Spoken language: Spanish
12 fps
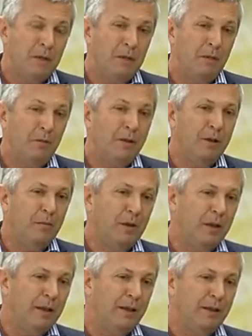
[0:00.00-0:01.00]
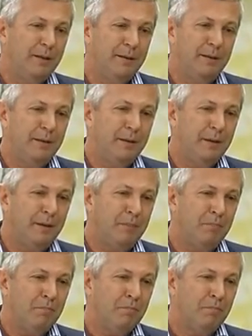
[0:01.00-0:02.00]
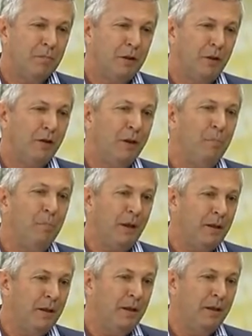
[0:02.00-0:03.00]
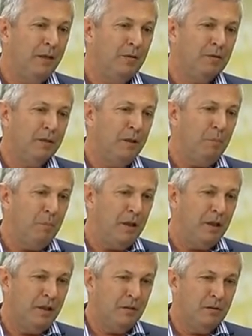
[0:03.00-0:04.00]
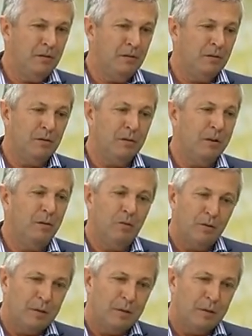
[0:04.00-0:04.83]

De cualquier manera, este, creo que emprender o ser emprendedor o,